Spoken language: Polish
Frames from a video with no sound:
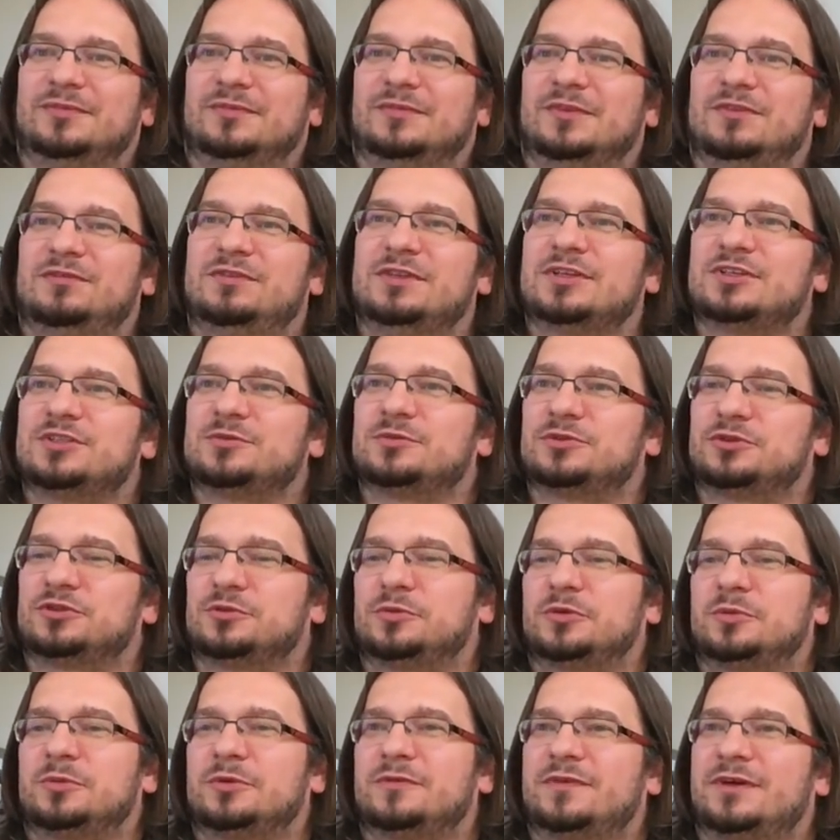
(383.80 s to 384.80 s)
Widać było, że
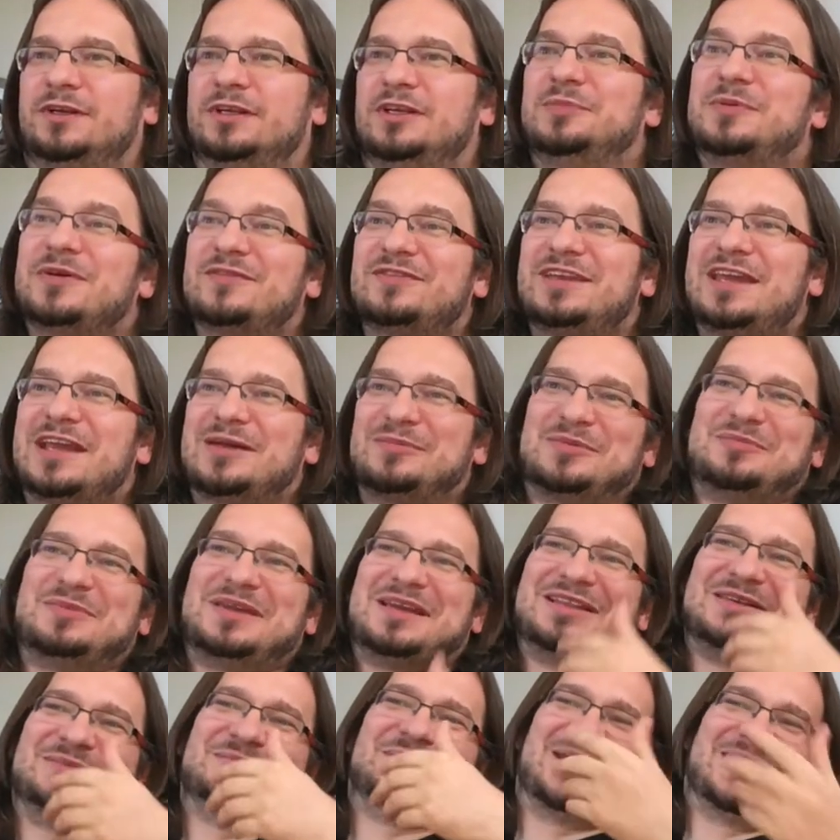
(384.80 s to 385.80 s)
próbowali. I pewnie jakby
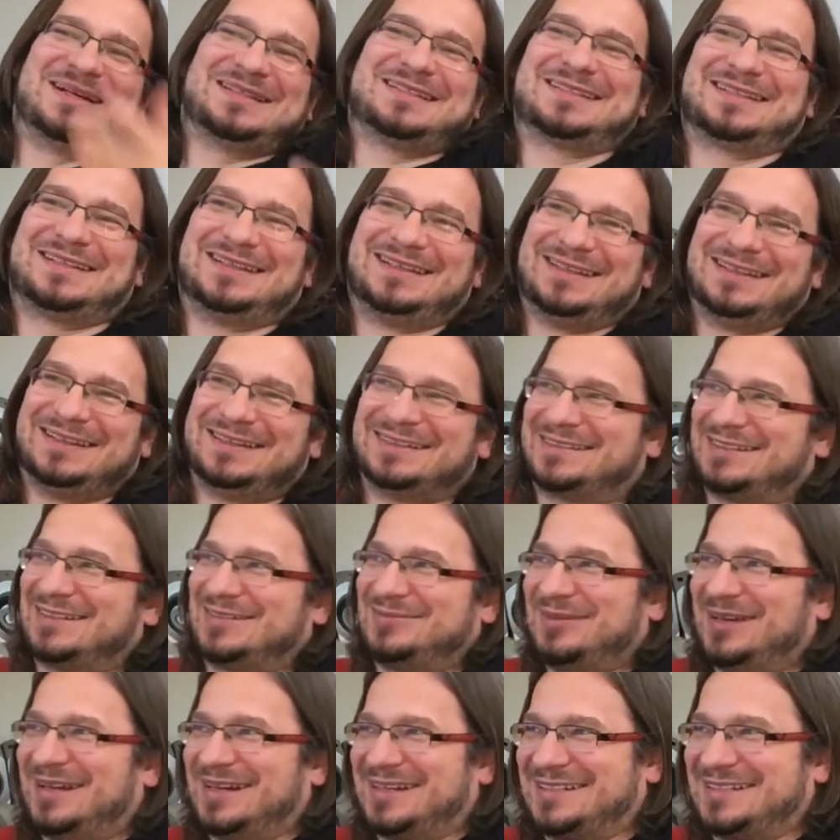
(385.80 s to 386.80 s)
mieli maski
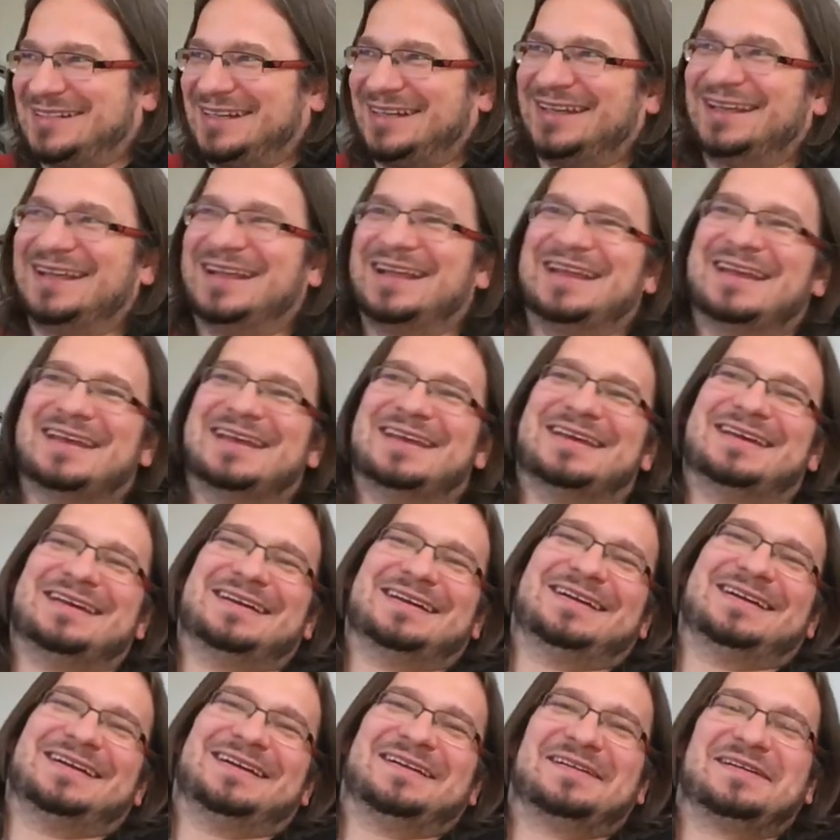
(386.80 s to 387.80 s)
szermiercze e,
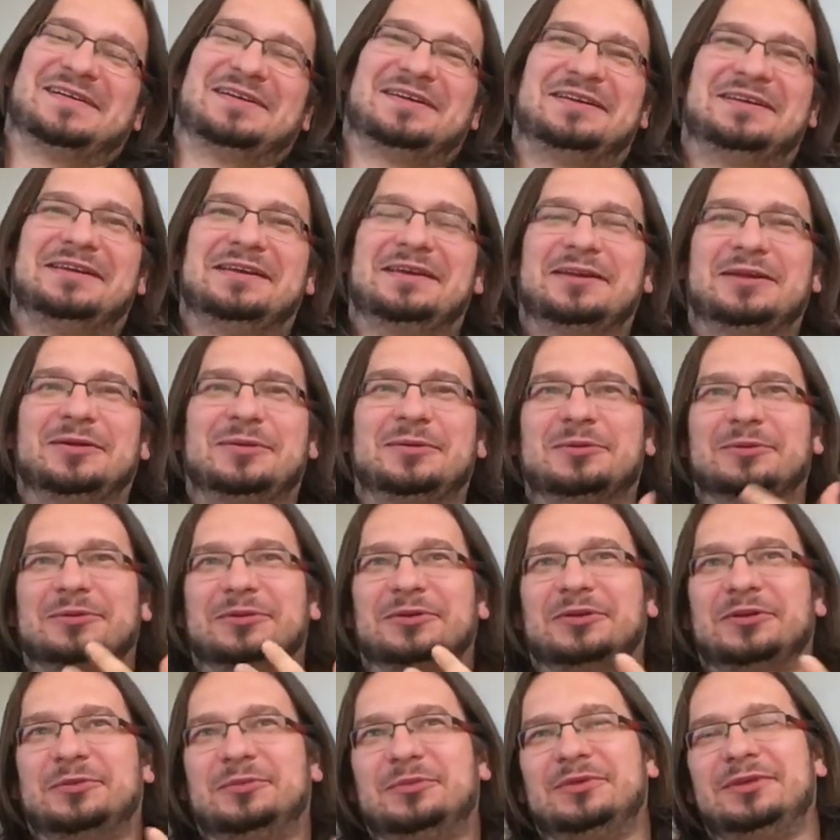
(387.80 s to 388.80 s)
i,
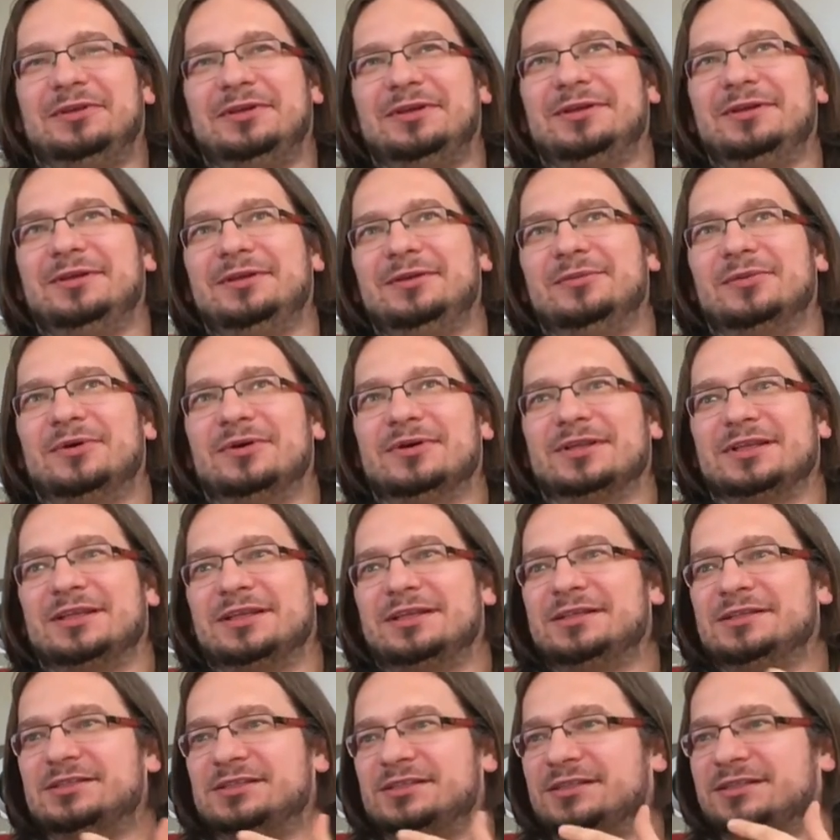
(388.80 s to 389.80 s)
i, i,
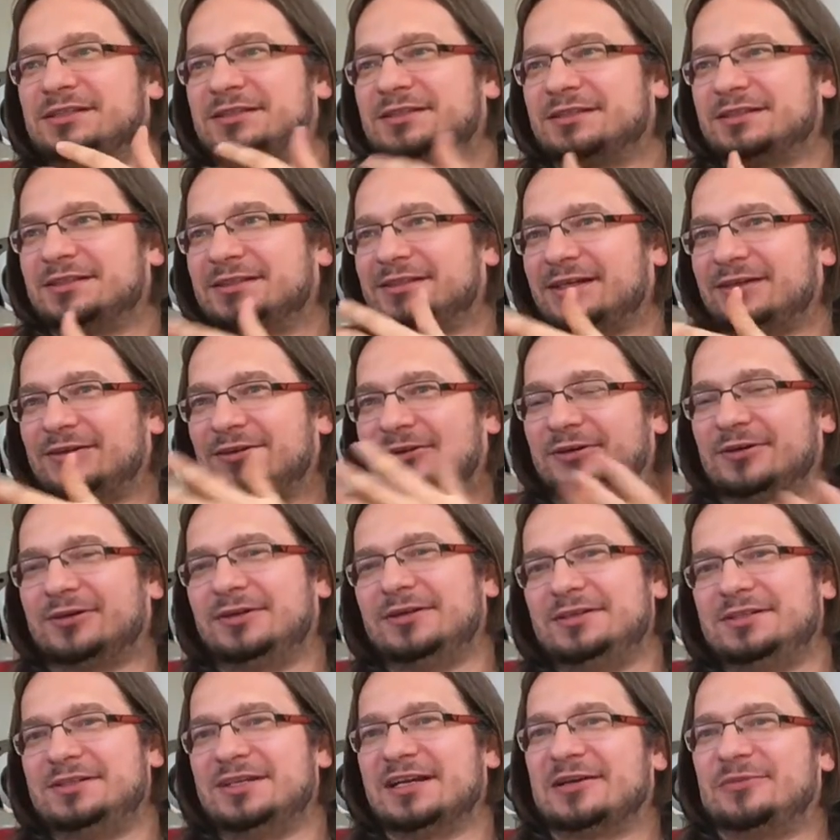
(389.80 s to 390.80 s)
mogli się tak
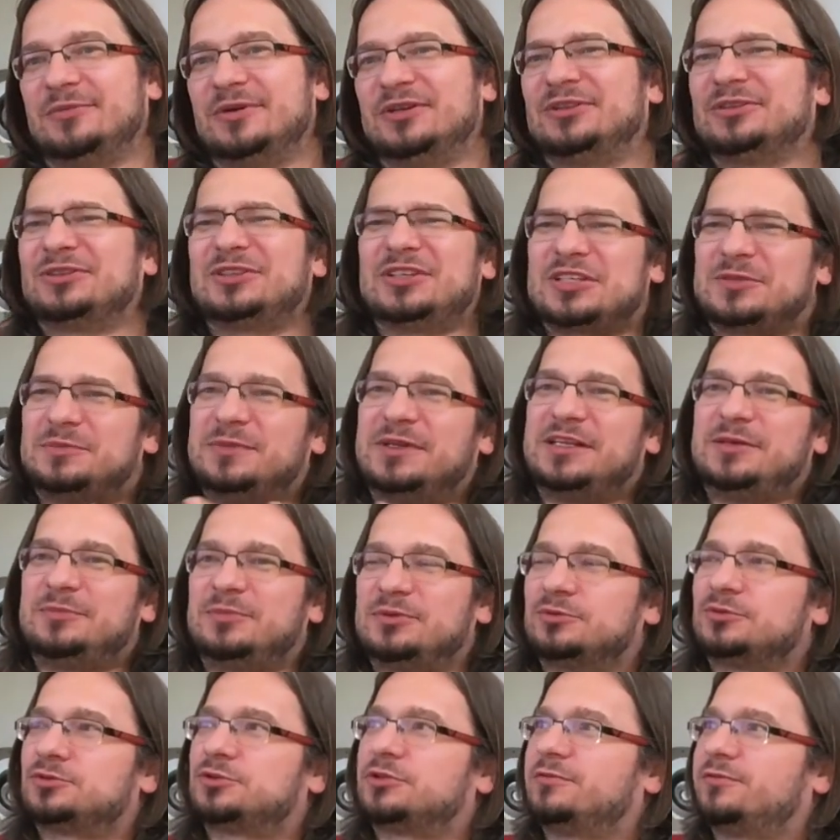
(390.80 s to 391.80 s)
ochronić jak my, to też mieliby
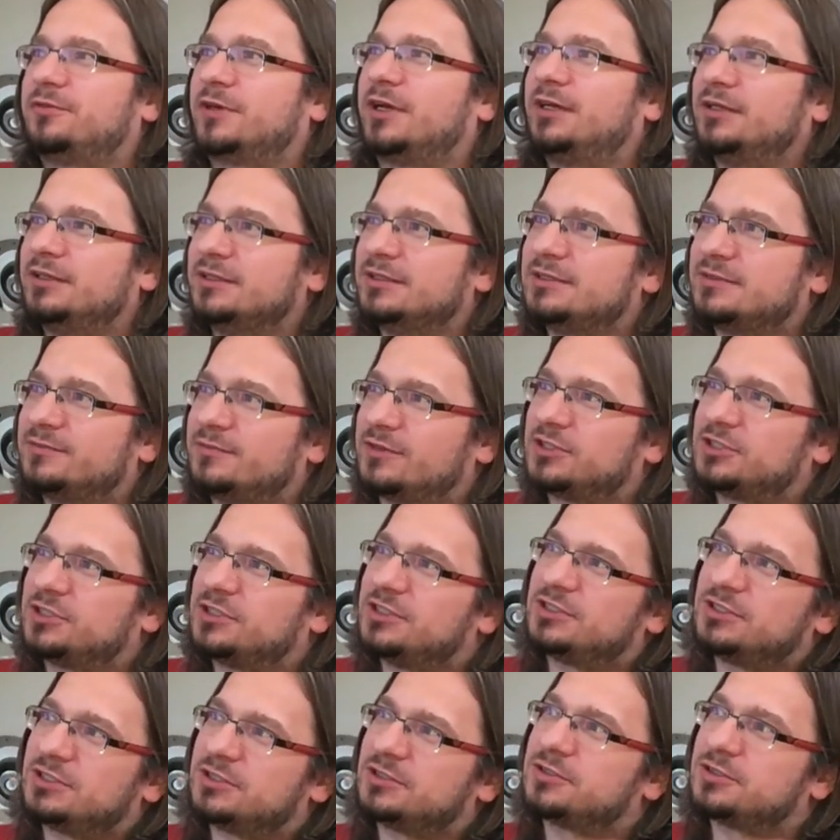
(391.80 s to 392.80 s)
dużo frajdy właśnie
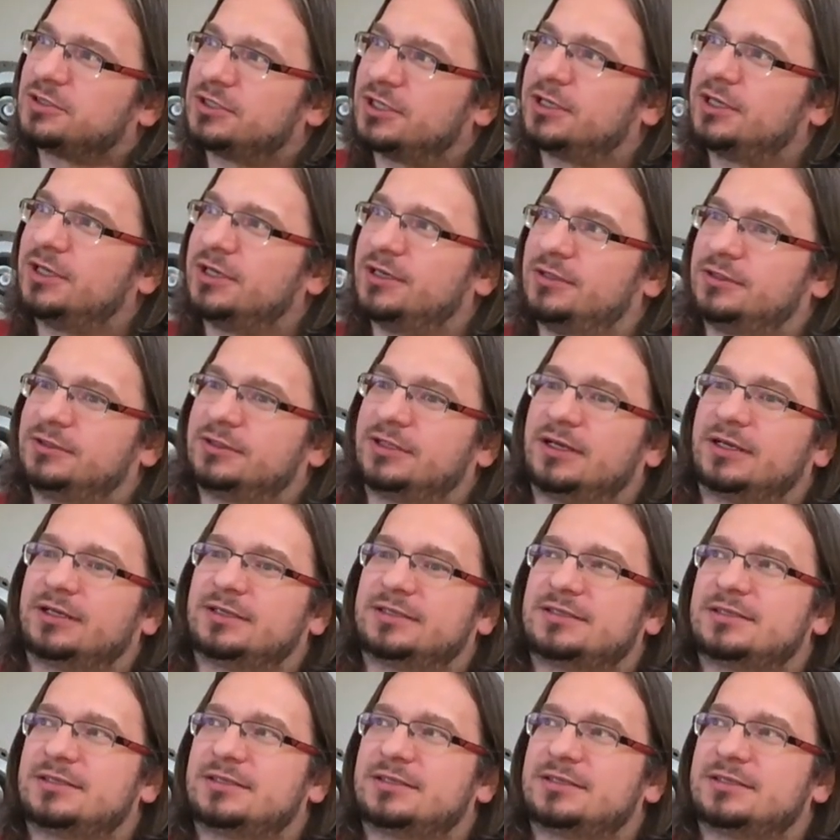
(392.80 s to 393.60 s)
z czegoś takiego, tak?